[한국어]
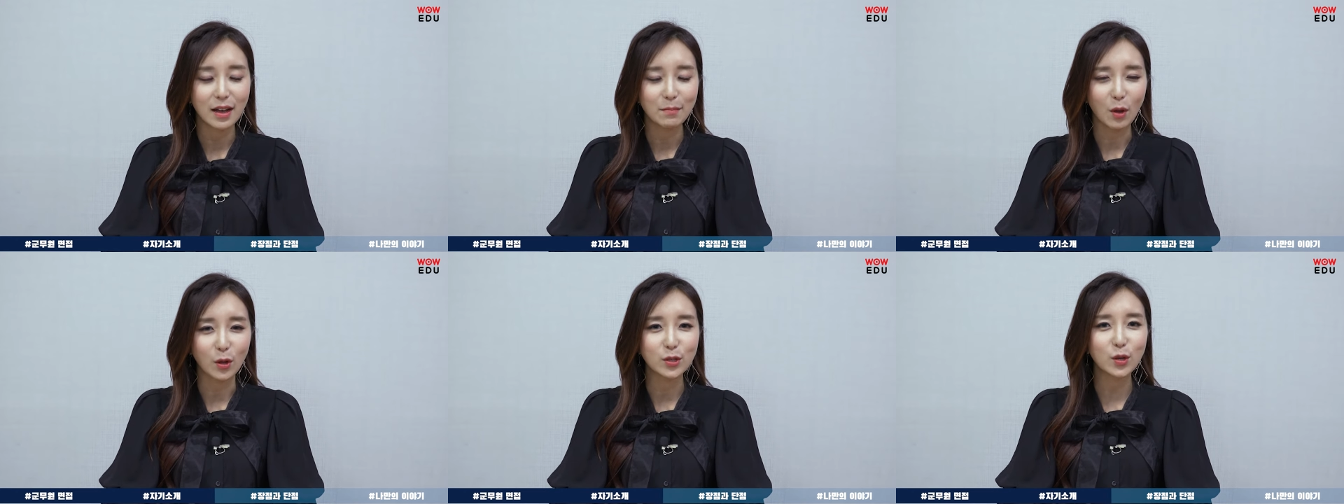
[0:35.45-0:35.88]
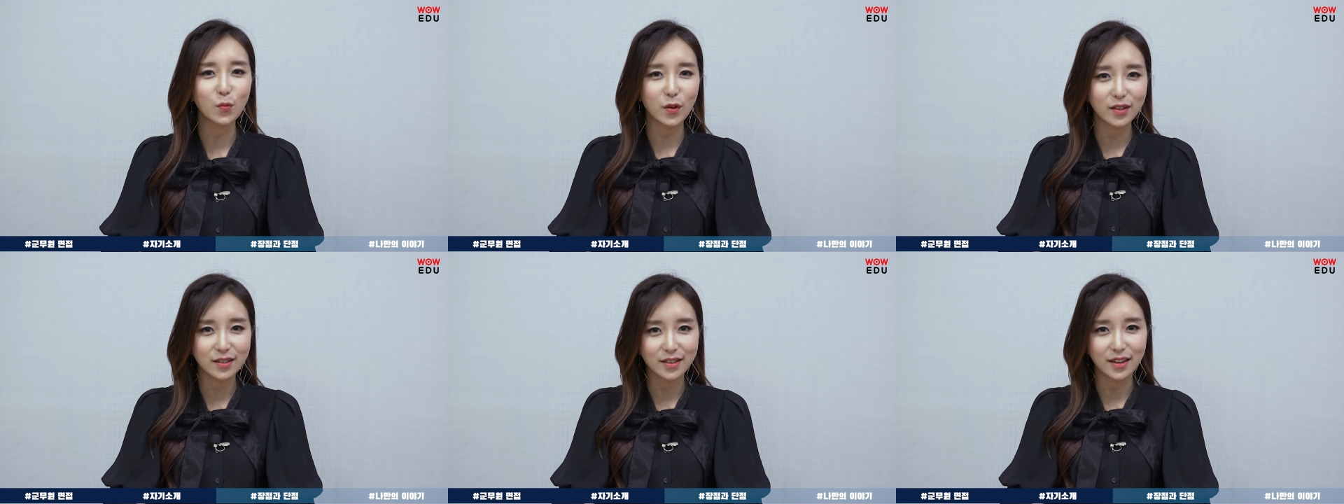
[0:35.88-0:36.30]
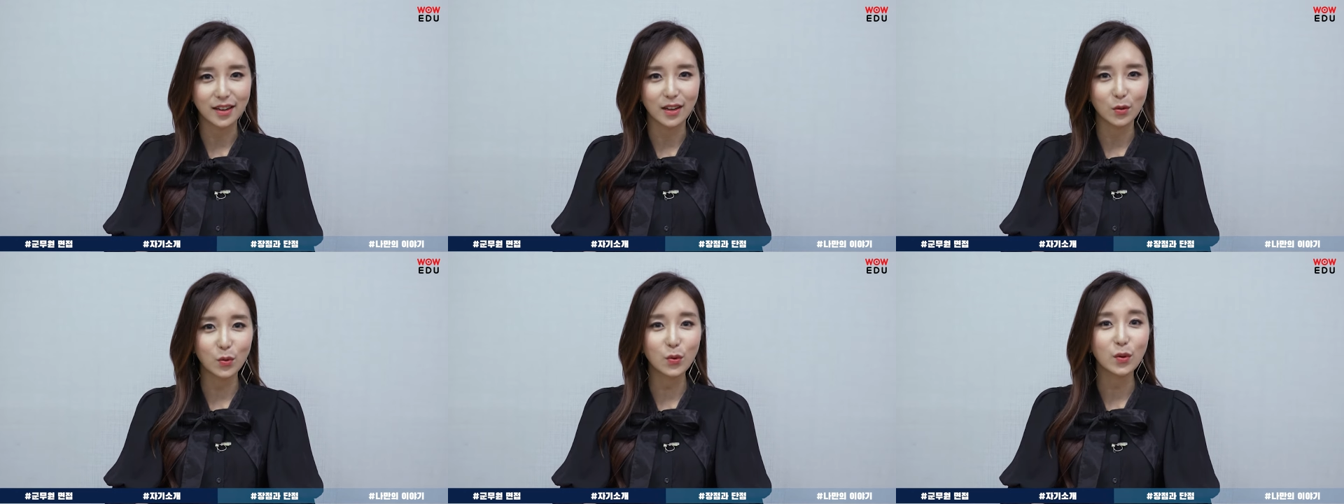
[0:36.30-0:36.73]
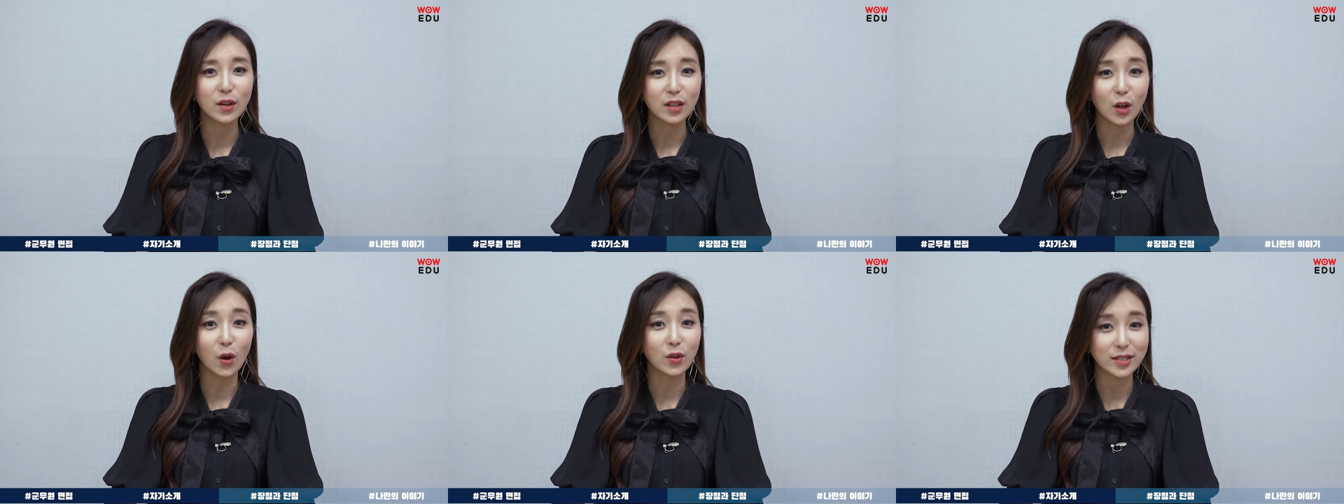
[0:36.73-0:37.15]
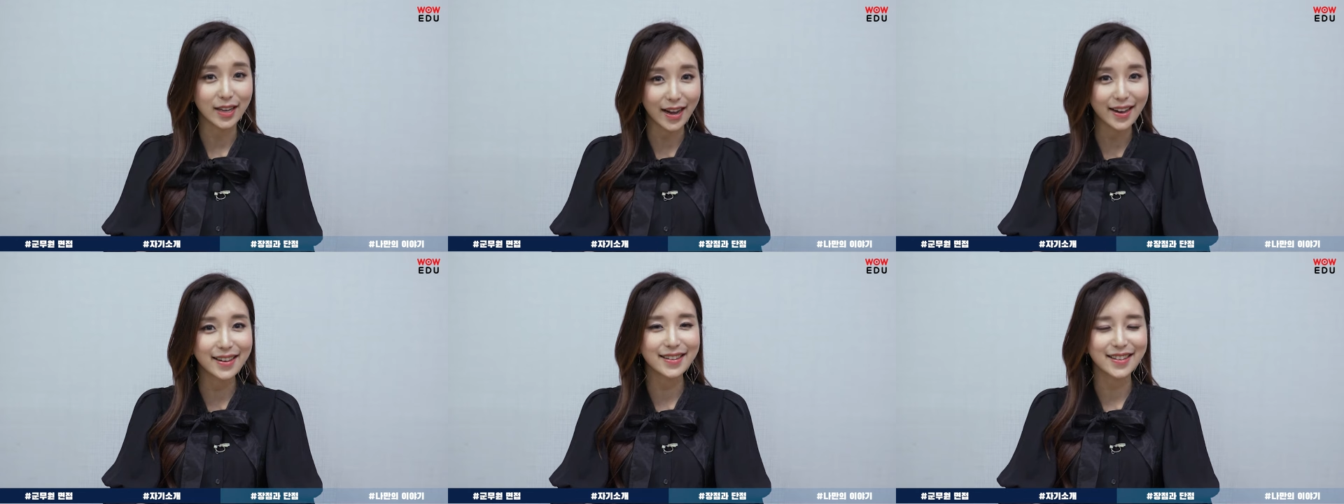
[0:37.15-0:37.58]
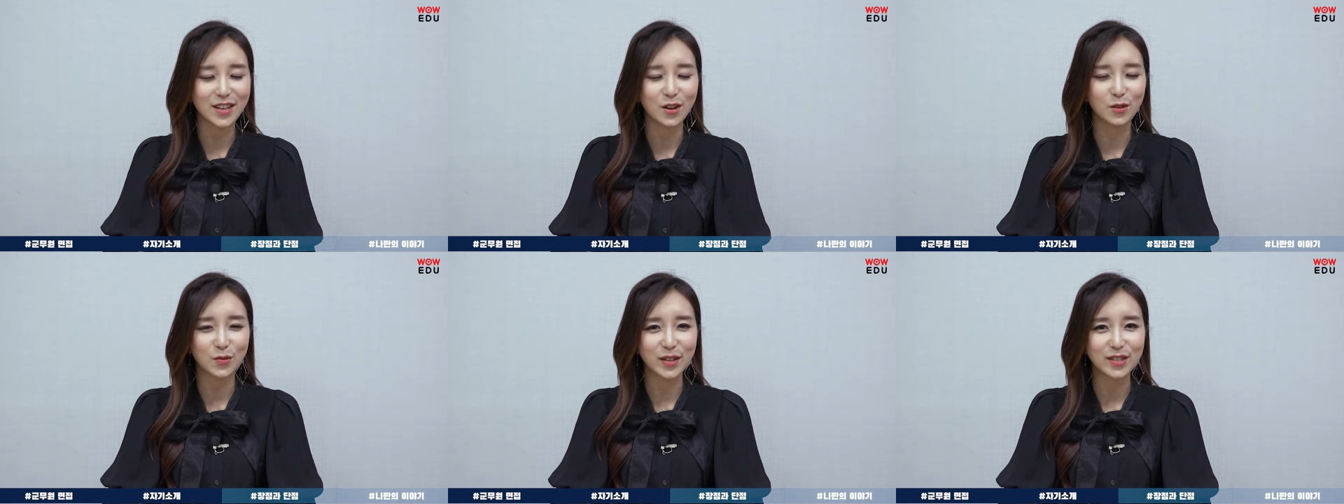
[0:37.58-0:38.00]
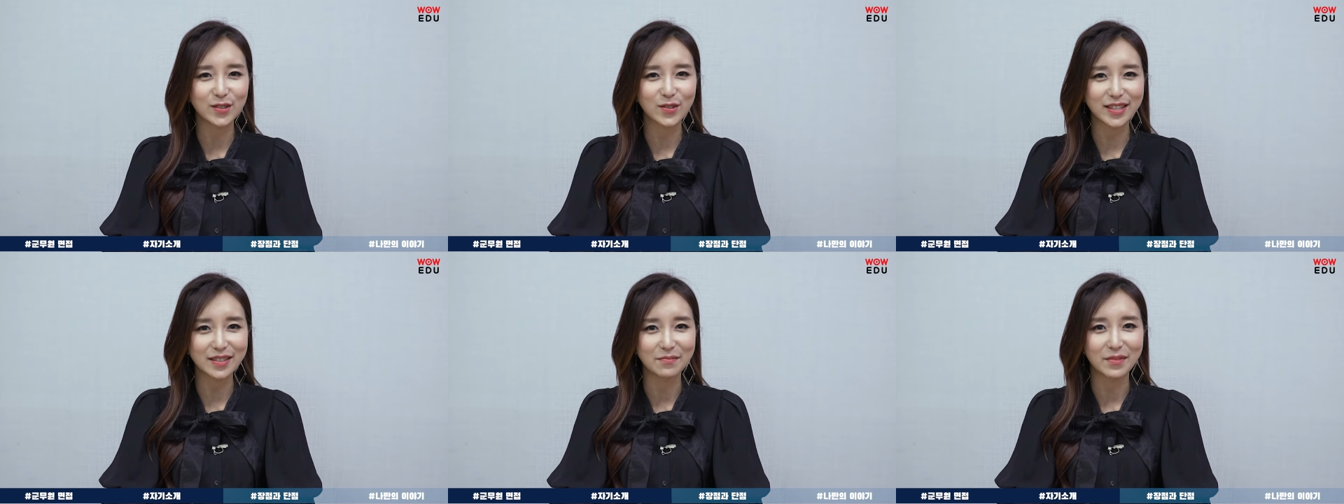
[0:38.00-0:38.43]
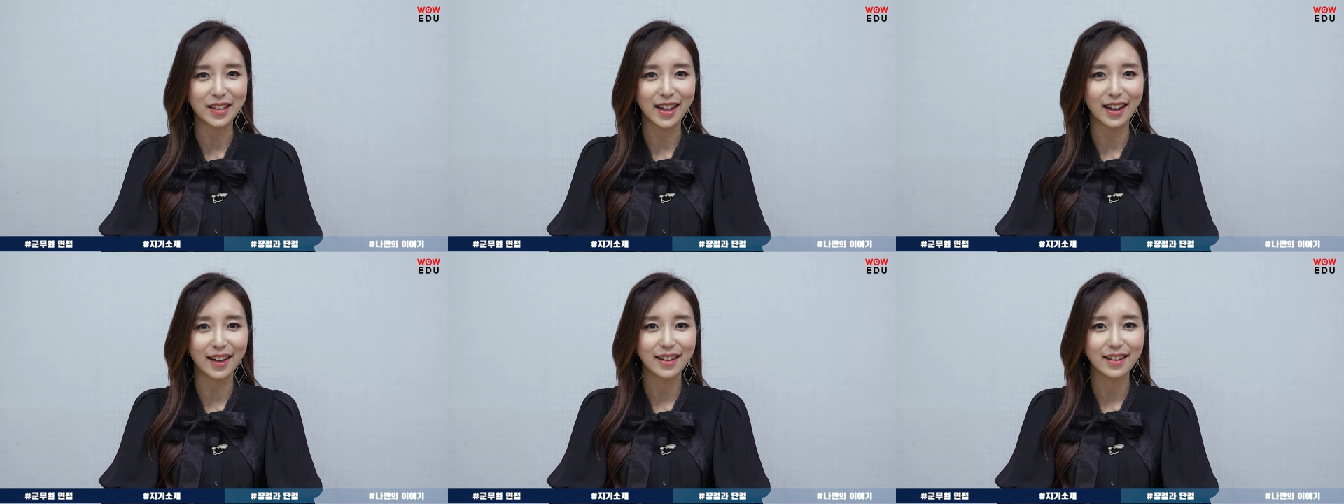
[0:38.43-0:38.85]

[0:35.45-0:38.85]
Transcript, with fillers: 면접관들에게도 더 잘 기억될 수 있습니다.